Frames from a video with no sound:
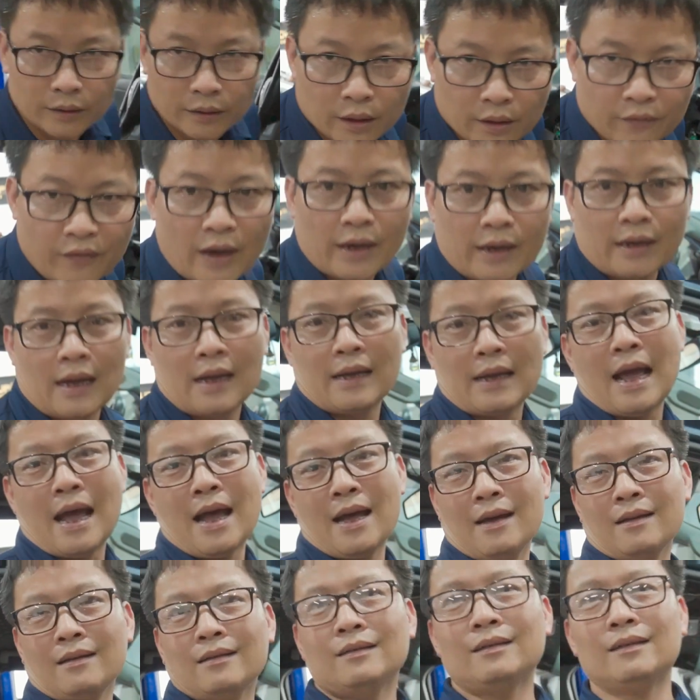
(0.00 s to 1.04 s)
Như vậy là
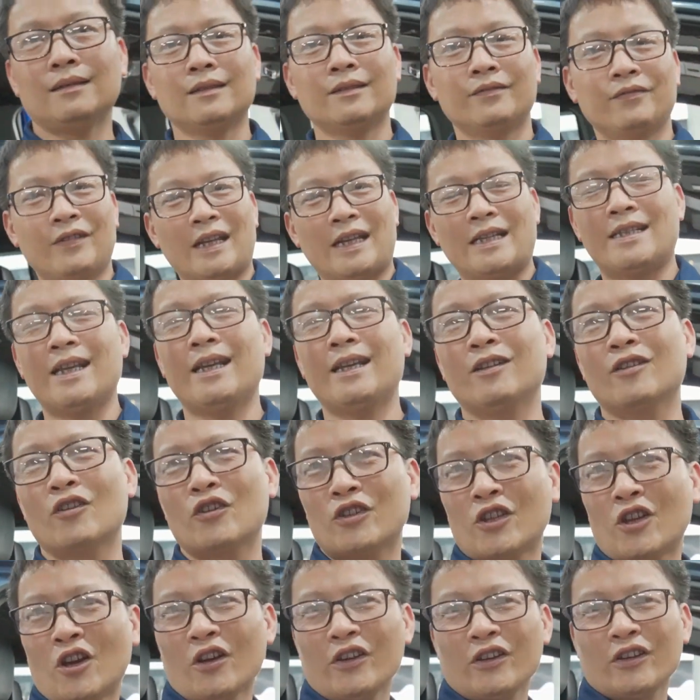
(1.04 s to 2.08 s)
đã vệ sinh
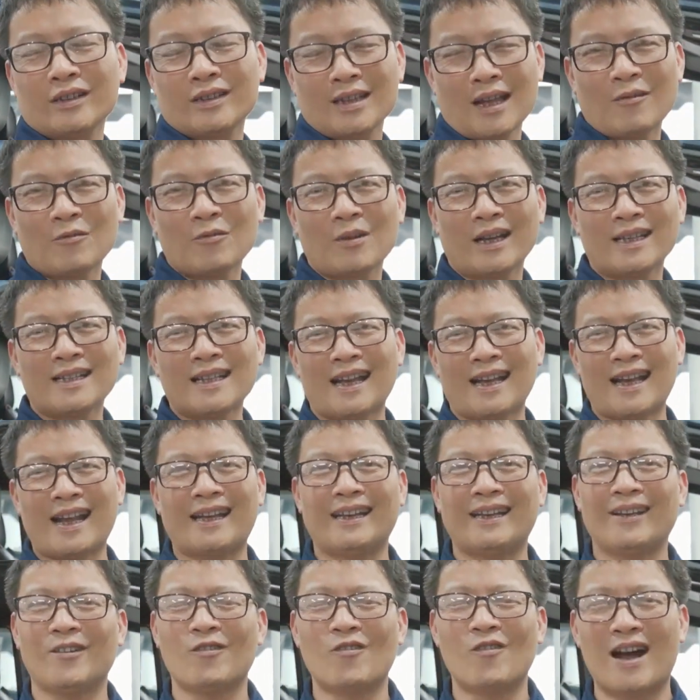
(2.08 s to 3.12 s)
nội soi xong cái dàn
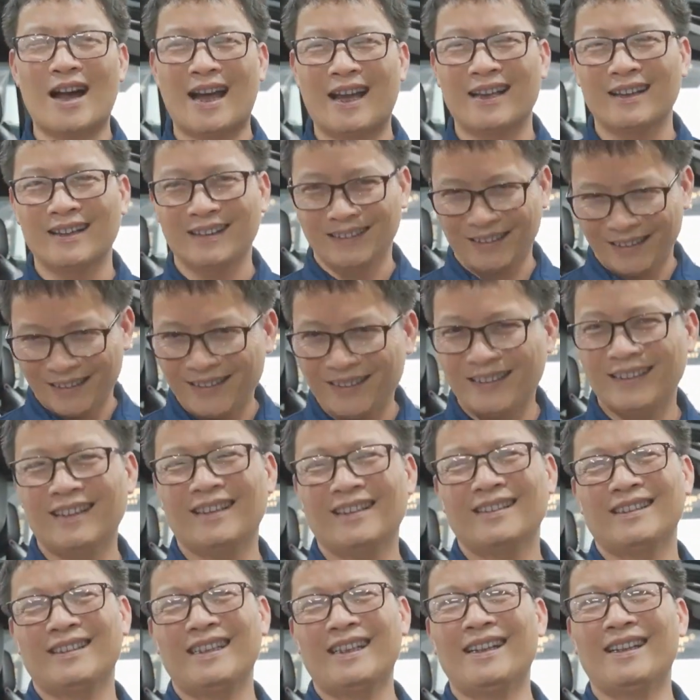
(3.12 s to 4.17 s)
lạnh điều hòa.
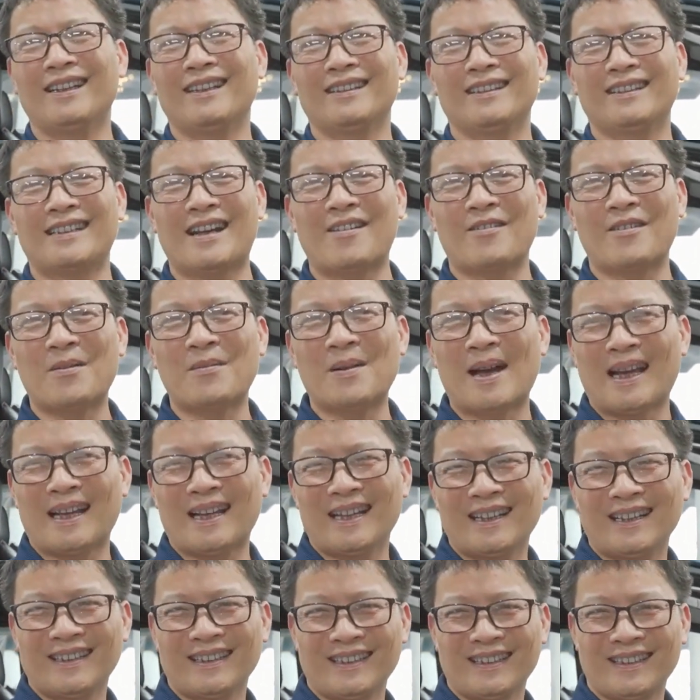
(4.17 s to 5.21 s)
Xin chào các bạn.